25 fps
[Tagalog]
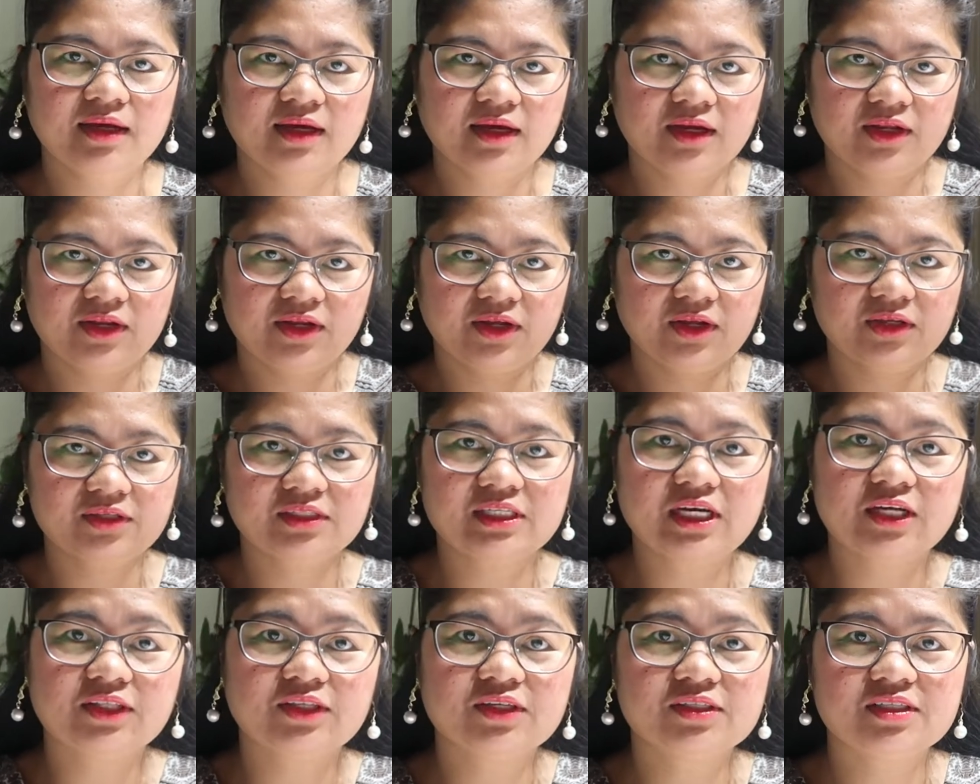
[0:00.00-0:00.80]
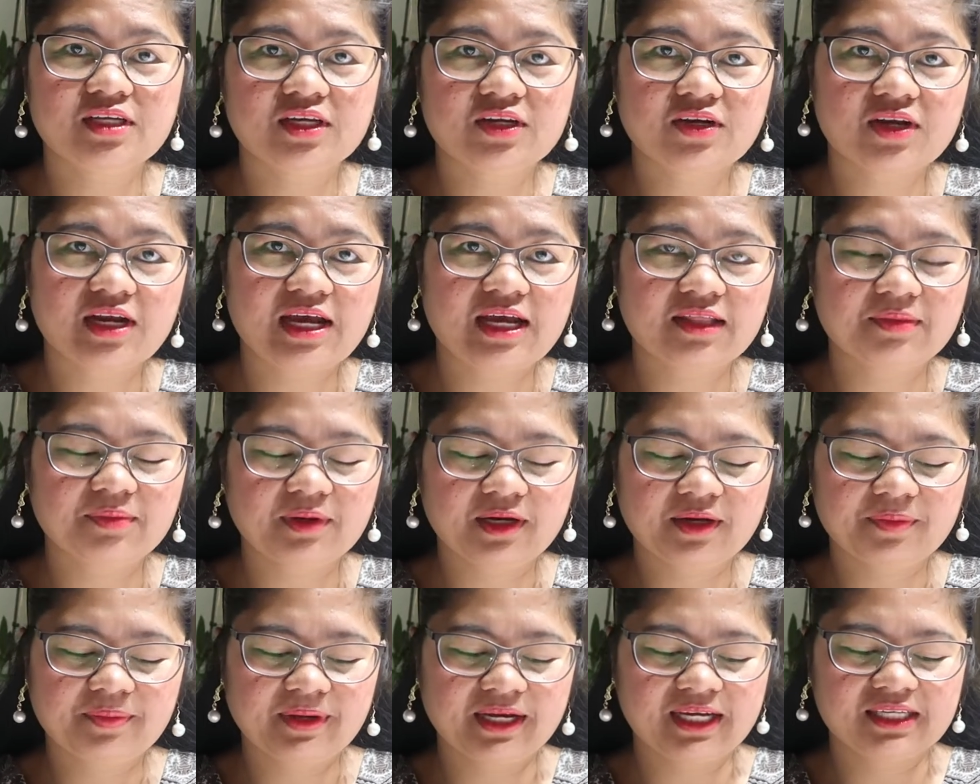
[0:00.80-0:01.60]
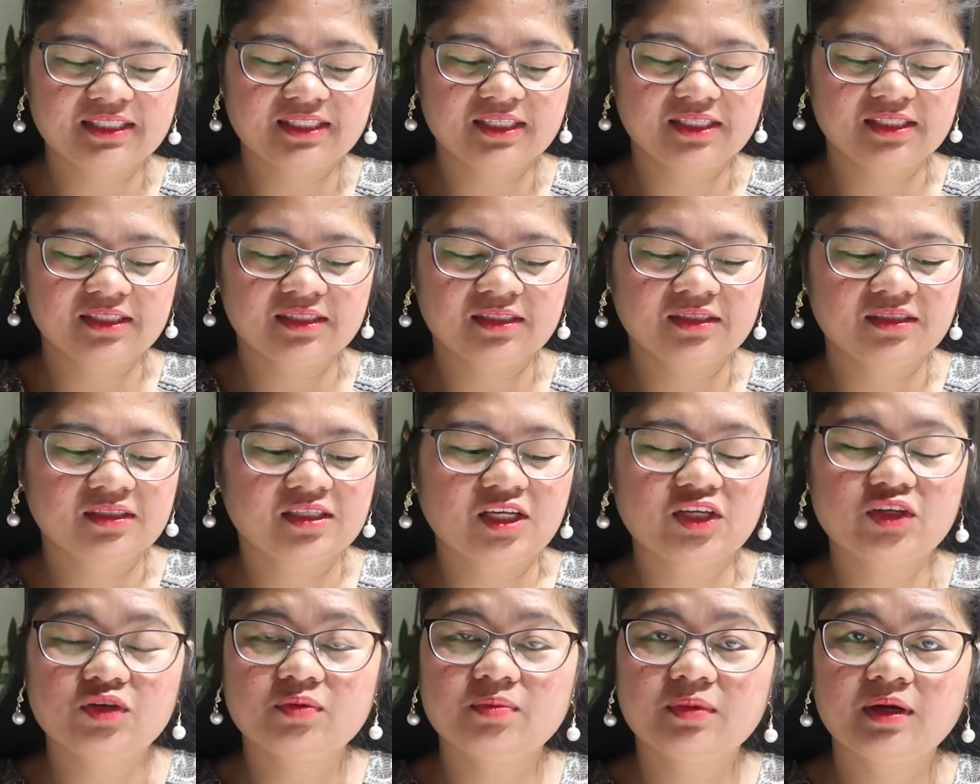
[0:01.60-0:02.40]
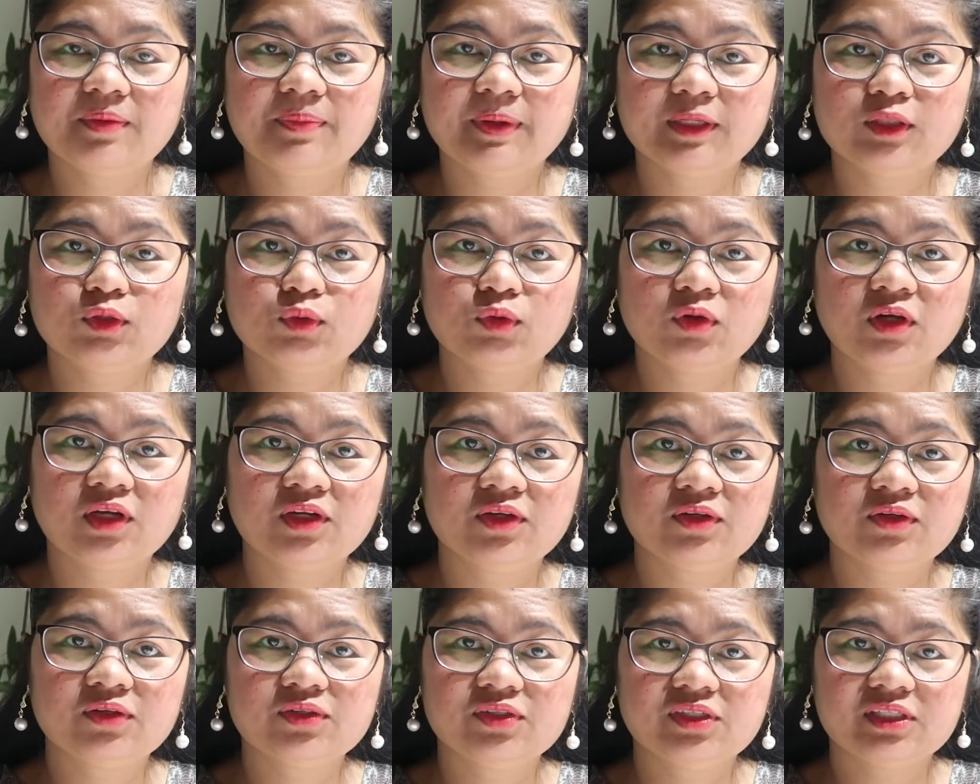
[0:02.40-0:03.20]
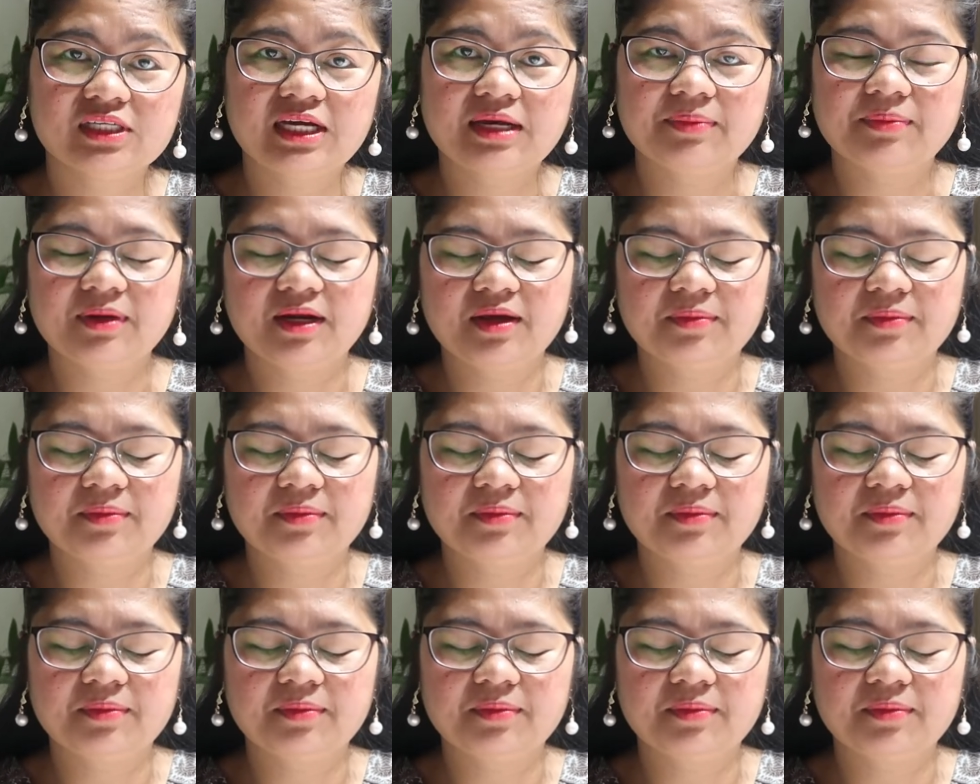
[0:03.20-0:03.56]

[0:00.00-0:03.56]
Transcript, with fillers: Ano, shoutout sa inyong lahat mga best and sa inyong mga patuloy na nood dyan.